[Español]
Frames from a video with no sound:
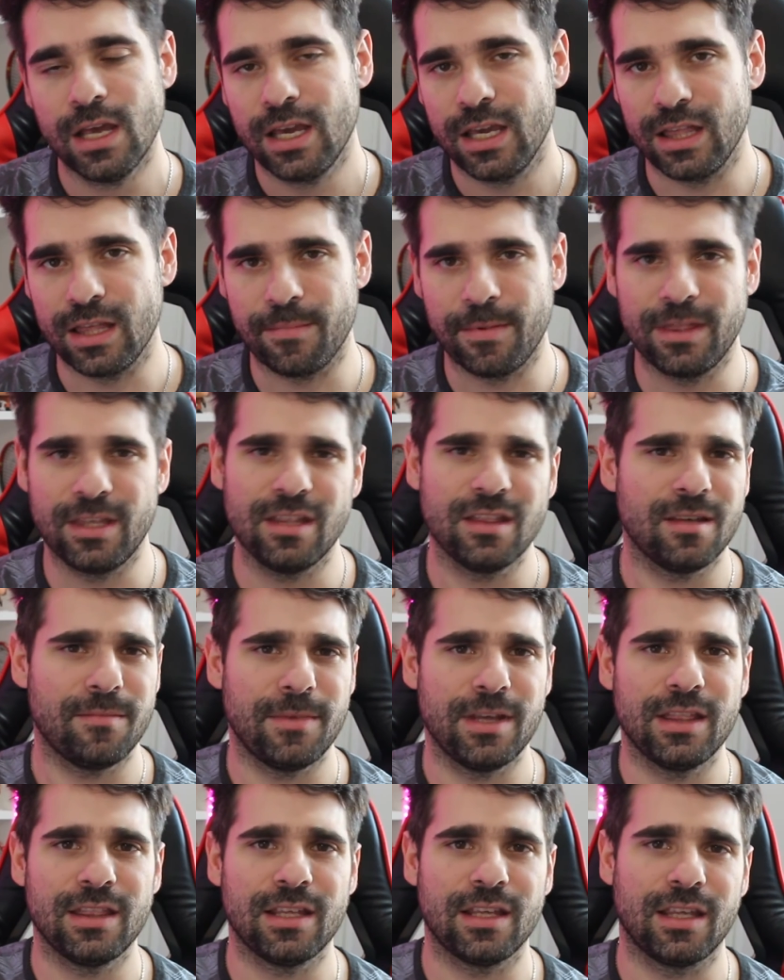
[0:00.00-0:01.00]

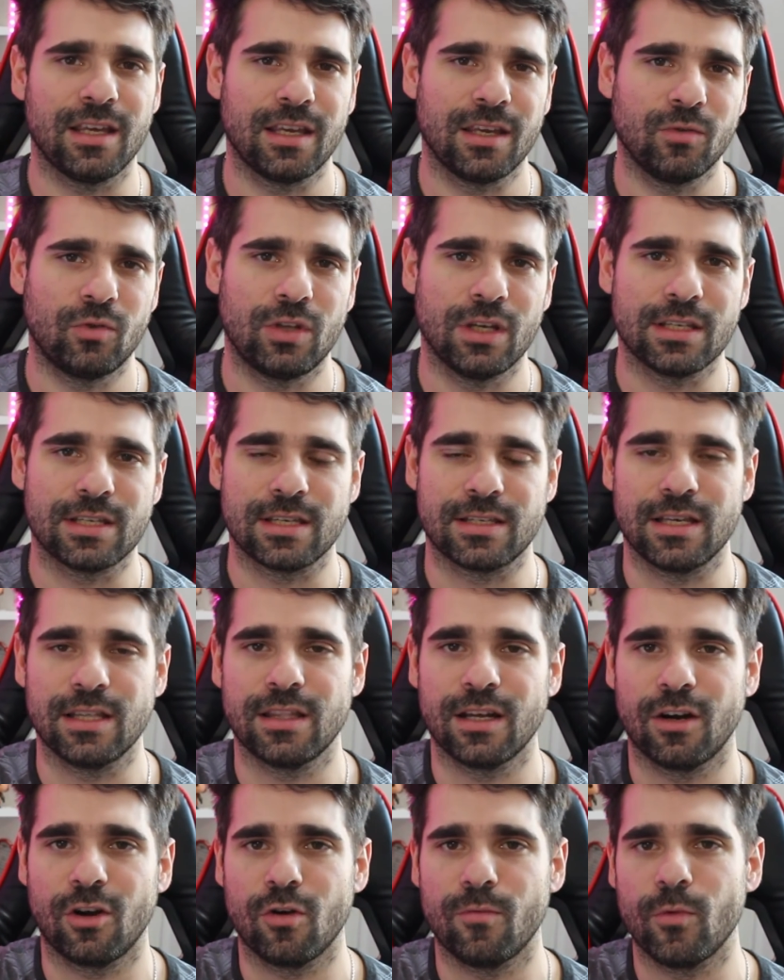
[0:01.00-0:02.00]
Independientemente de que ustedes se
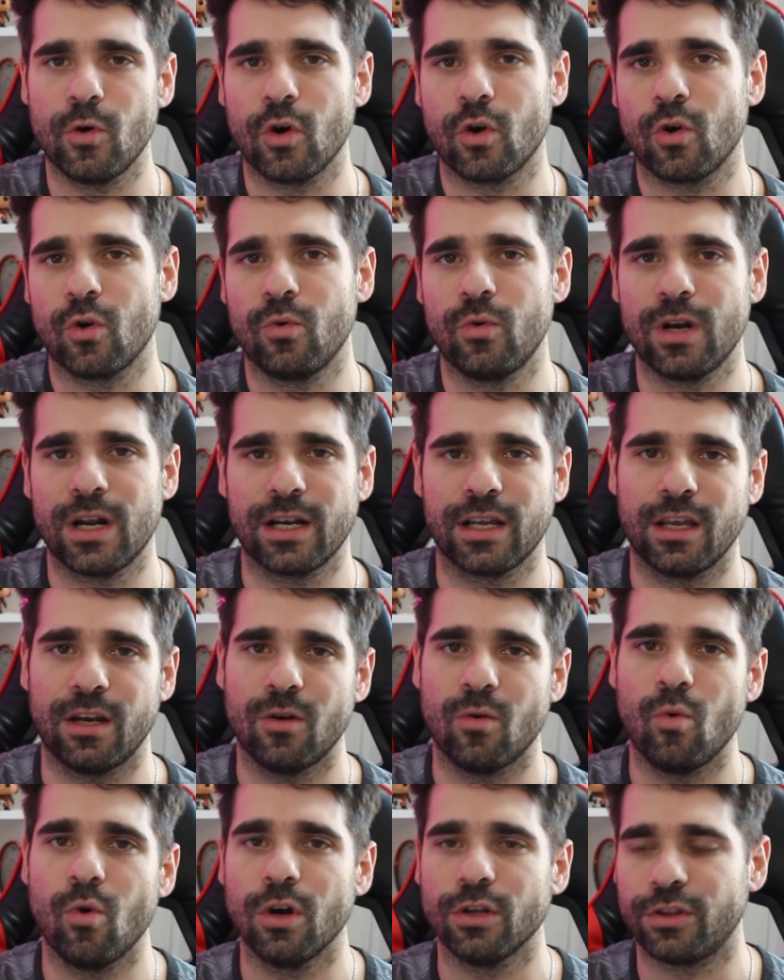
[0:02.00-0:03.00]
sientan cómodos con un
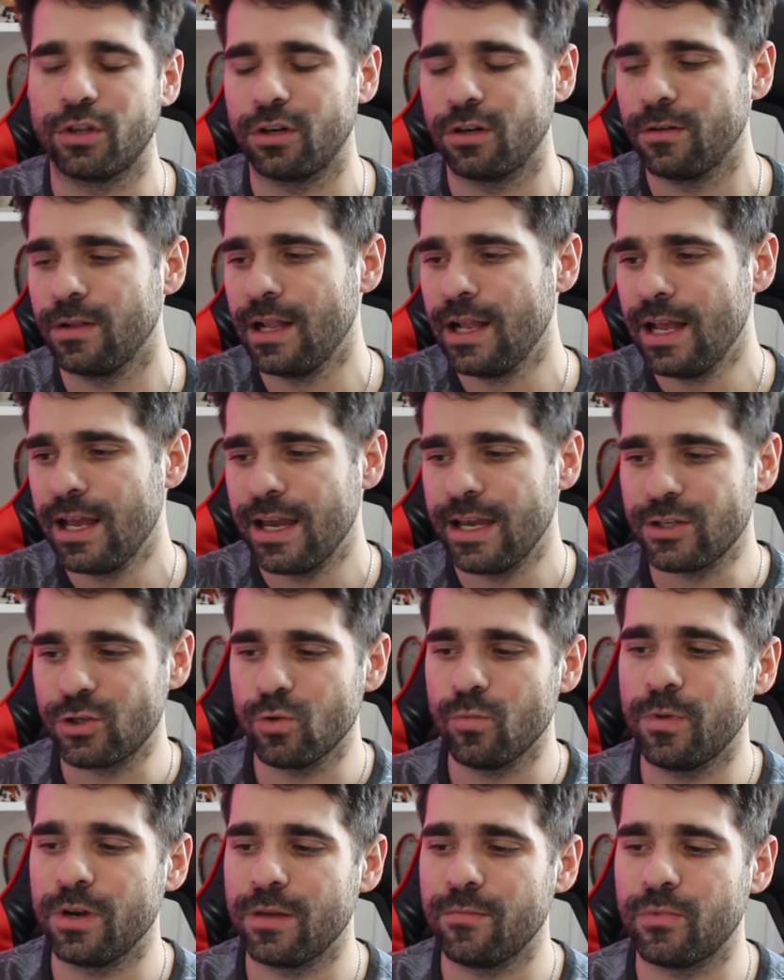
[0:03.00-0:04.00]
arquero u otro, es
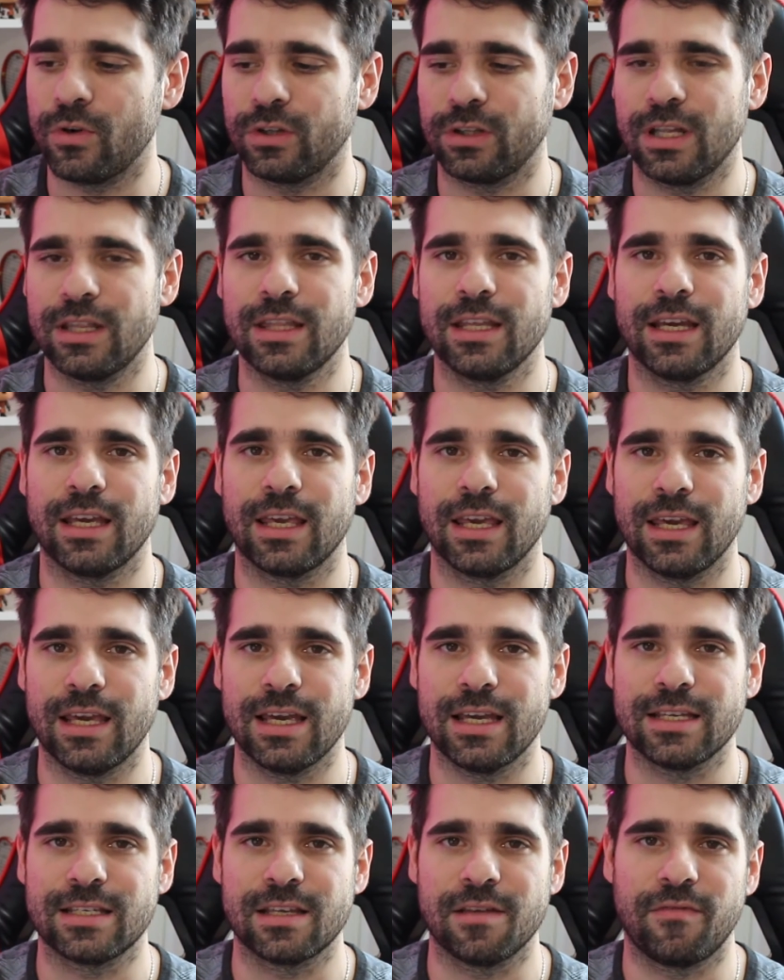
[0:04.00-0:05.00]
súper importante
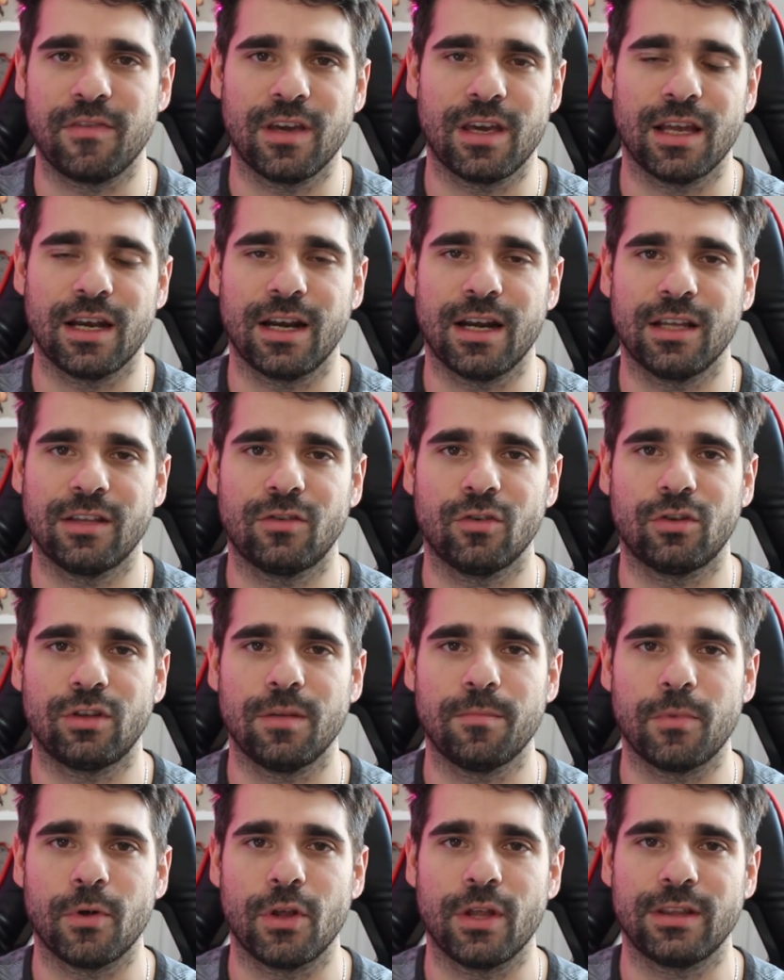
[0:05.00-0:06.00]
que se fijen en estos
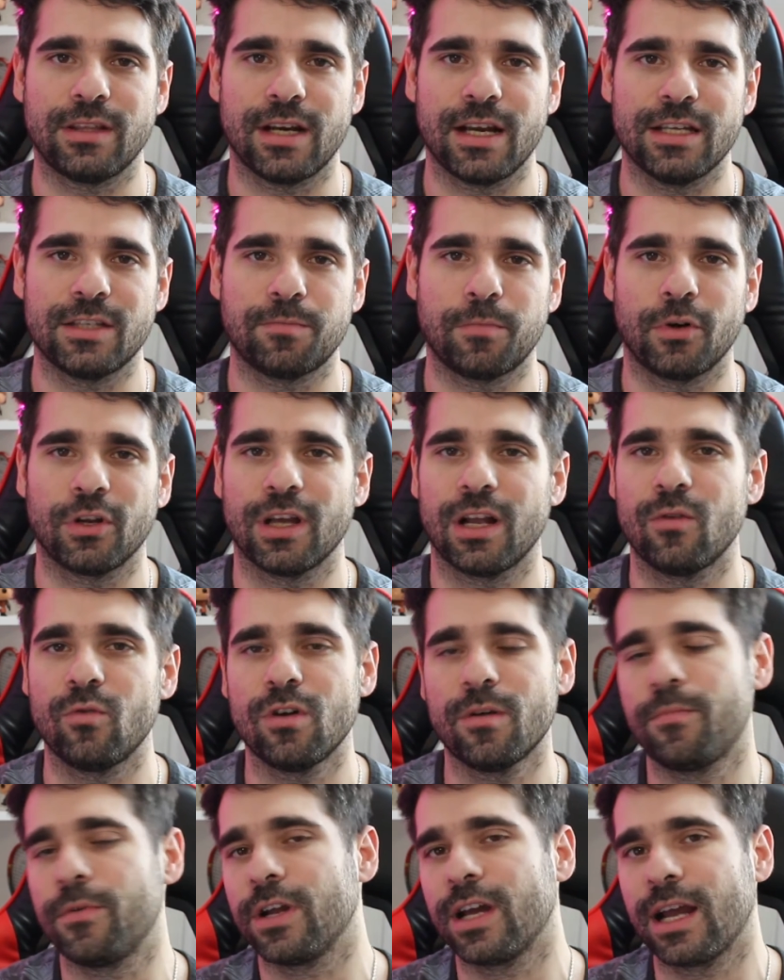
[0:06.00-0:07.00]
tipos de trades, porque
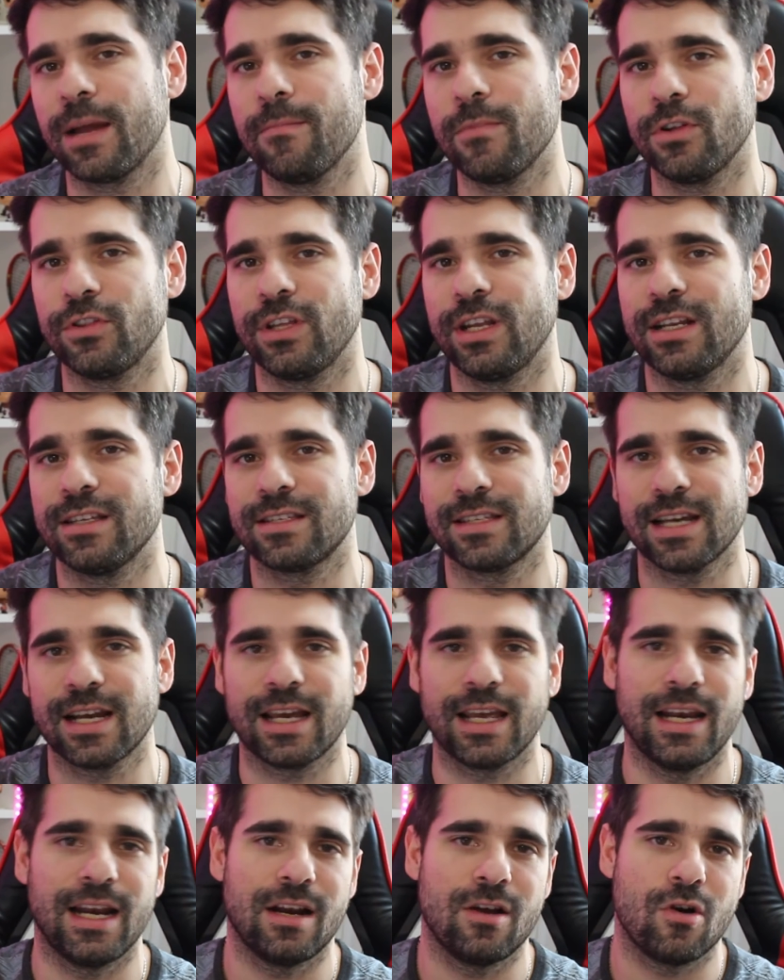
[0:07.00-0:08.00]
algunos, por ejemplo, tienen
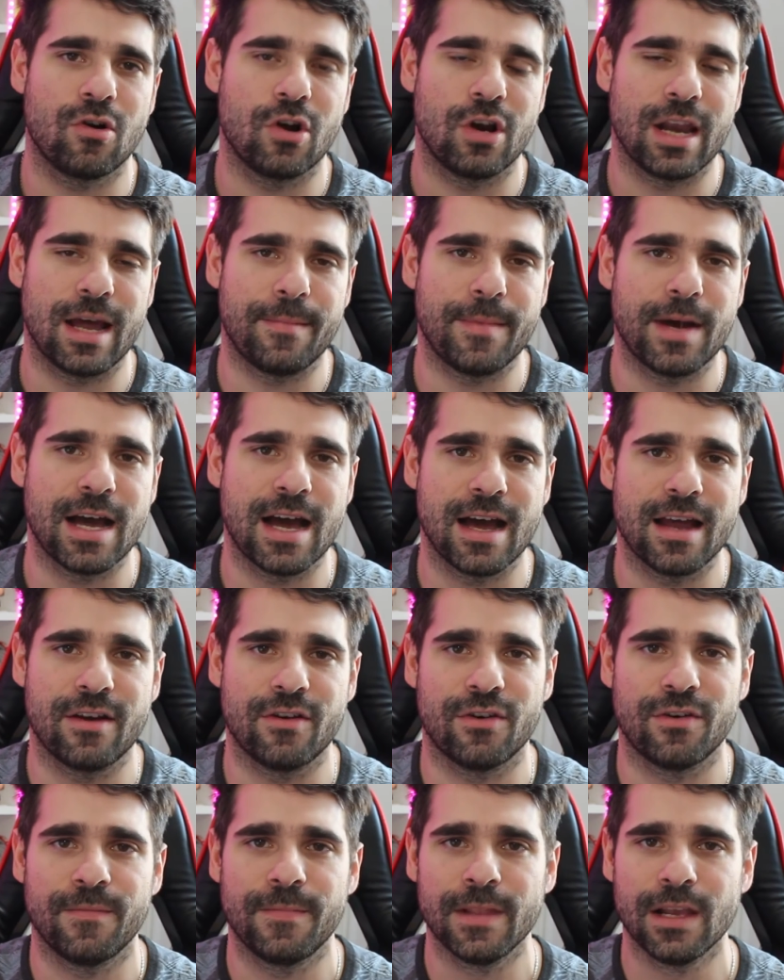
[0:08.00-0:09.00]
saque largo con la
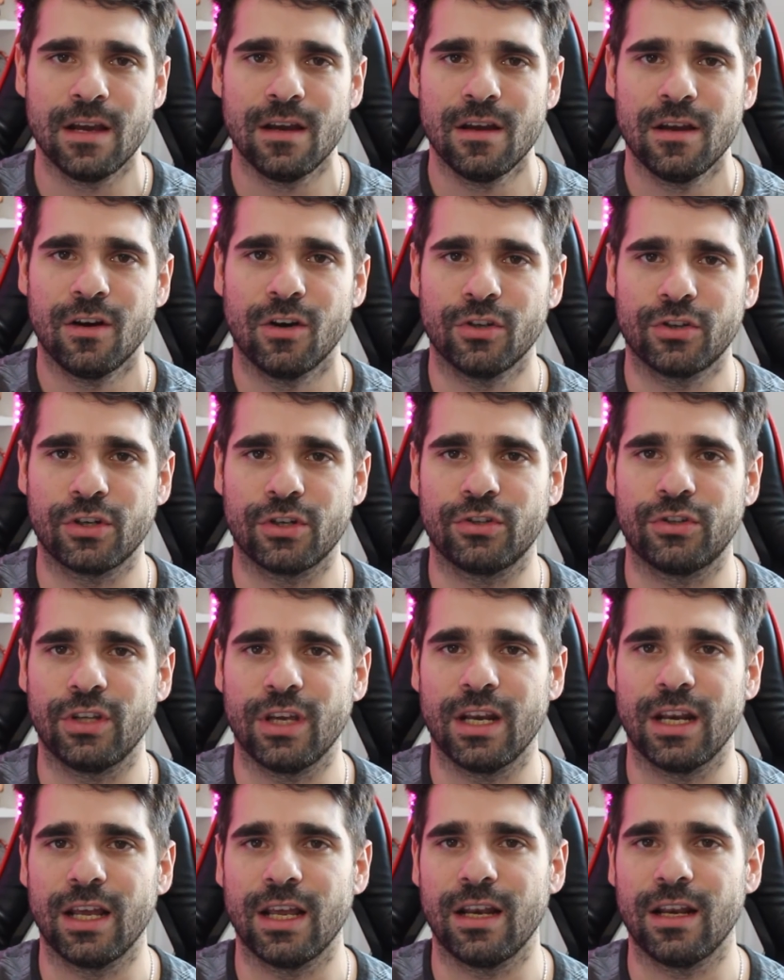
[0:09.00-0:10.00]
mano, otros
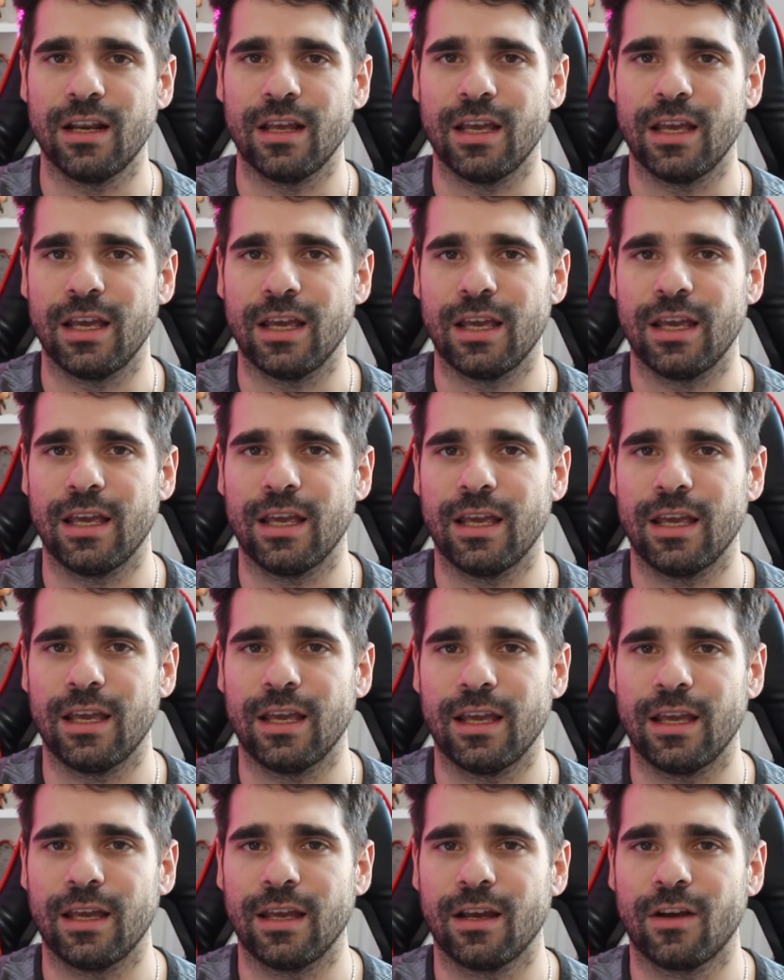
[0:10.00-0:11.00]
tienen
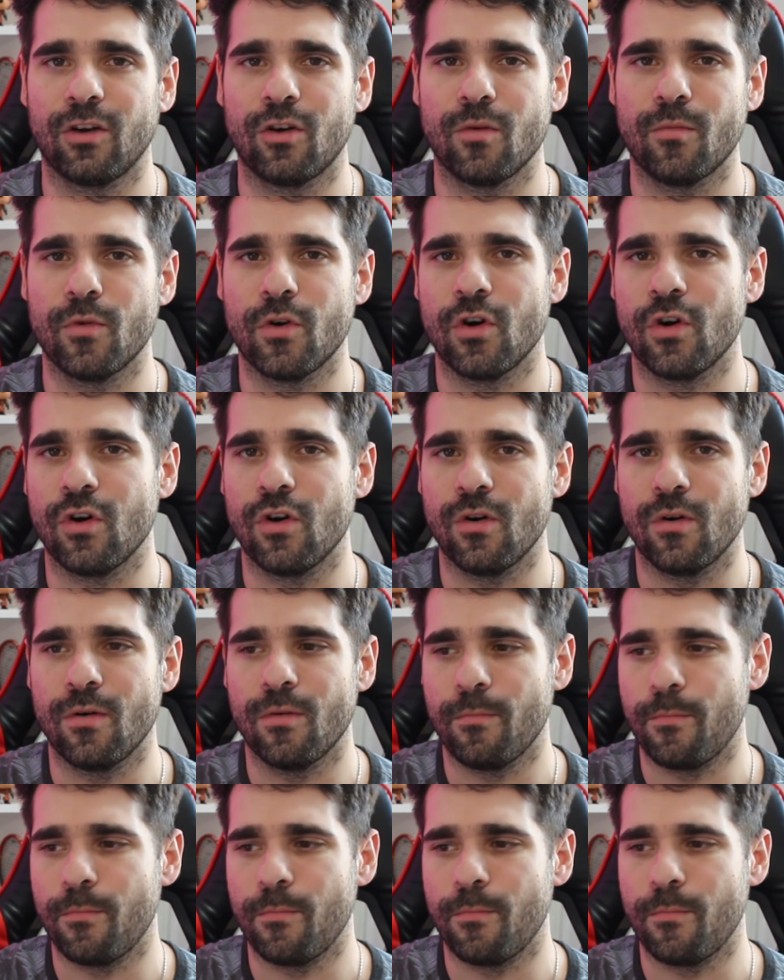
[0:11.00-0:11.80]
eh, como